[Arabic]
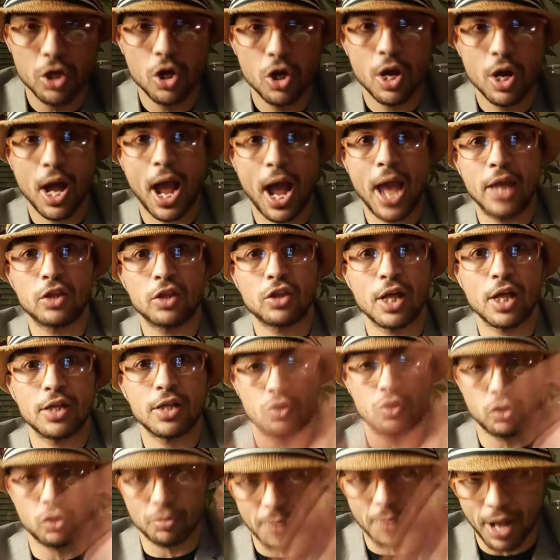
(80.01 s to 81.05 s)
حيث
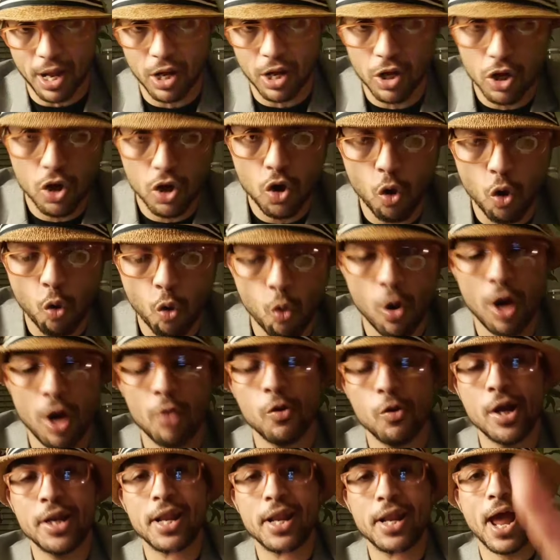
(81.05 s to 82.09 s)
انتما وين
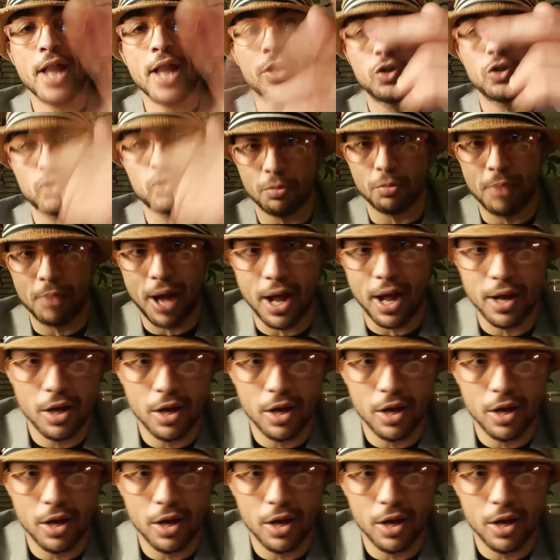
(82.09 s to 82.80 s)
انتما